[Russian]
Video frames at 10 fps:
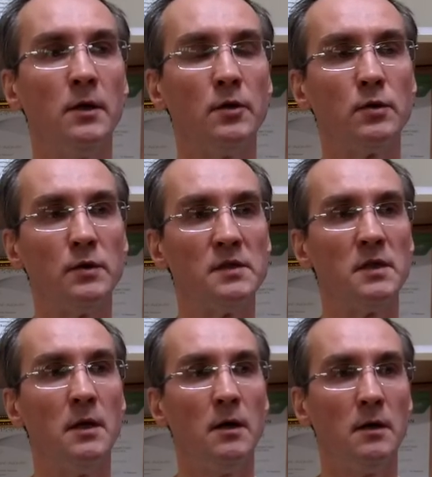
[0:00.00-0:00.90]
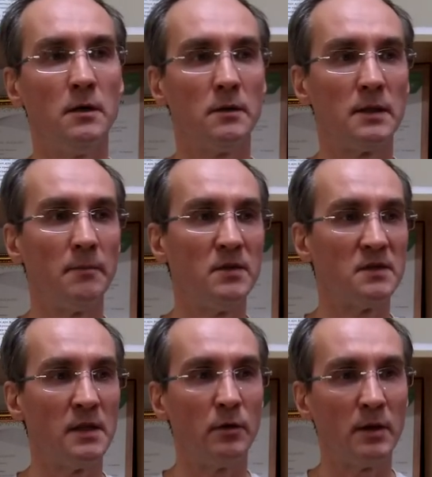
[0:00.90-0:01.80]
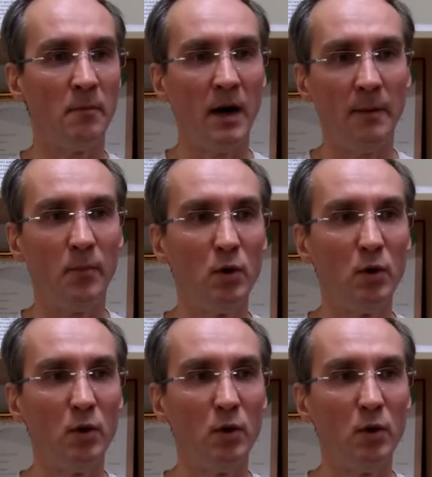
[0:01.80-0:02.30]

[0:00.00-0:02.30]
Ну, то есть, а, там, не знаю, там А+,